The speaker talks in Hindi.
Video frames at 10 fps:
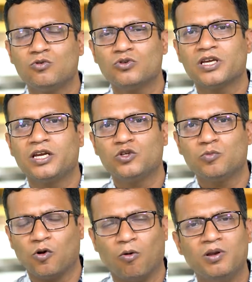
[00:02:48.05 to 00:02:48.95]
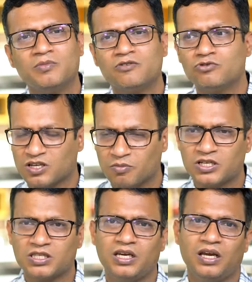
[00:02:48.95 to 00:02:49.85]
और उसके जो प्रॉब्लम्स हैं वो
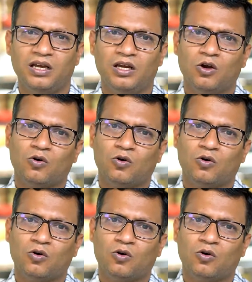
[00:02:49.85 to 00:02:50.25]
समझती है